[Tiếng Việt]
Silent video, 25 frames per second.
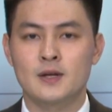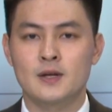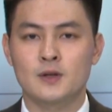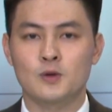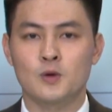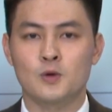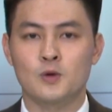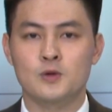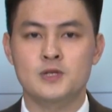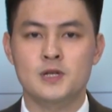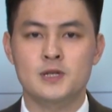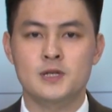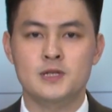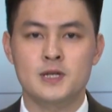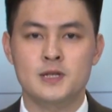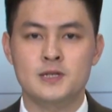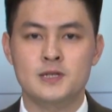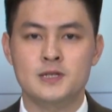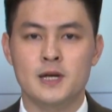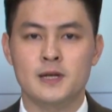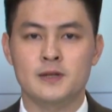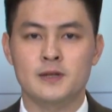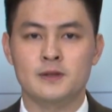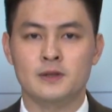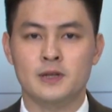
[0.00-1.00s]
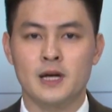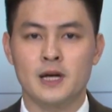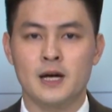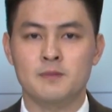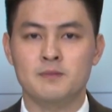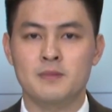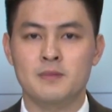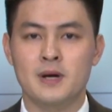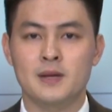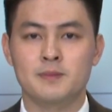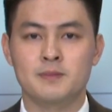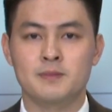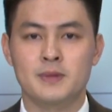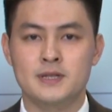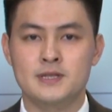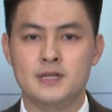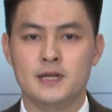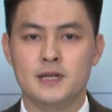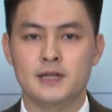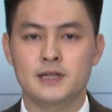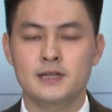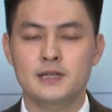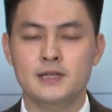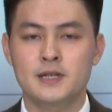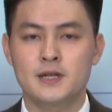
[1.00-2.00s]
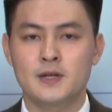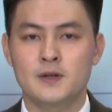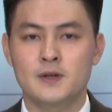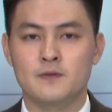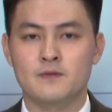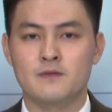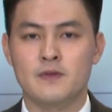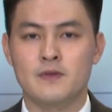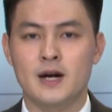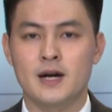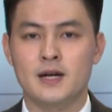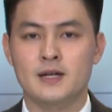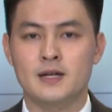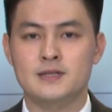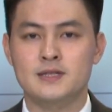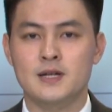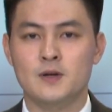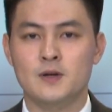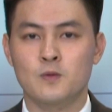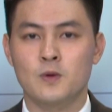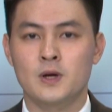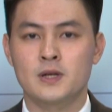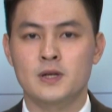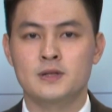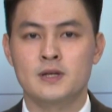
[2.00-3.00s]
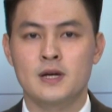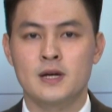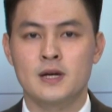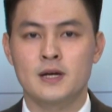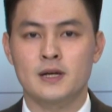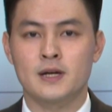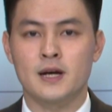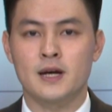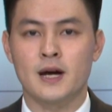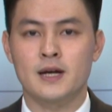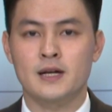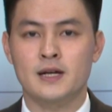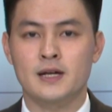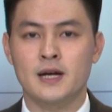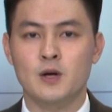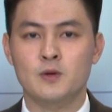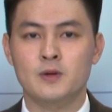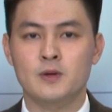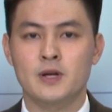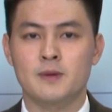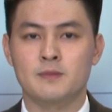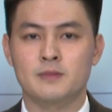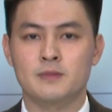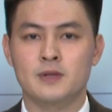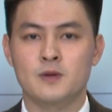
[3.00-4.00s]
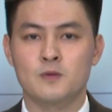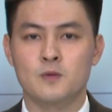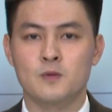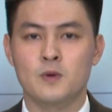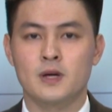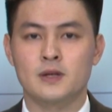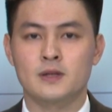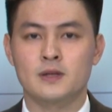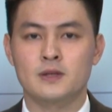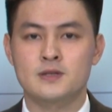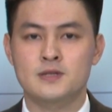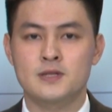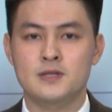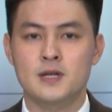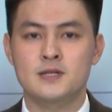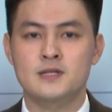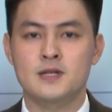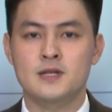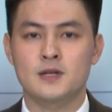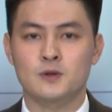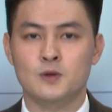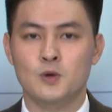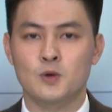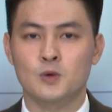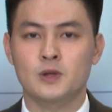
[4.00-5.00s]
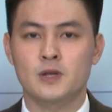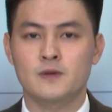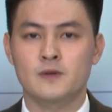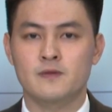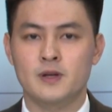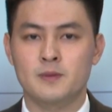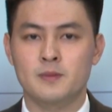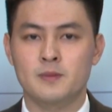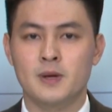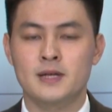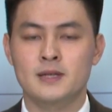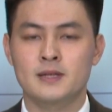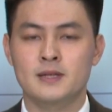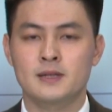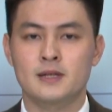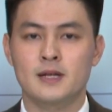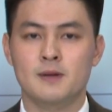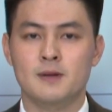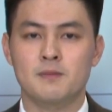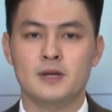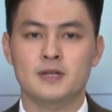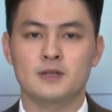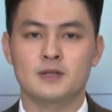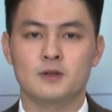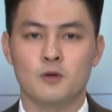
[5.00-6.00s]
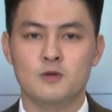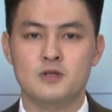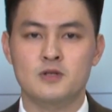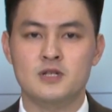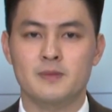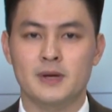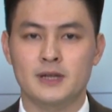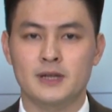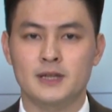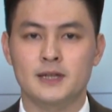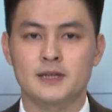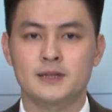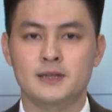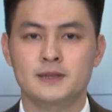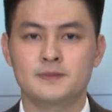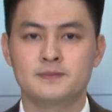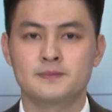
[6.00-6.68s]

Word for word: tổ chức chương trình tháng 3 biên giới và giao quân ngày cao điểm tình nguyện xây dựng đô thị văn minh năm 2024.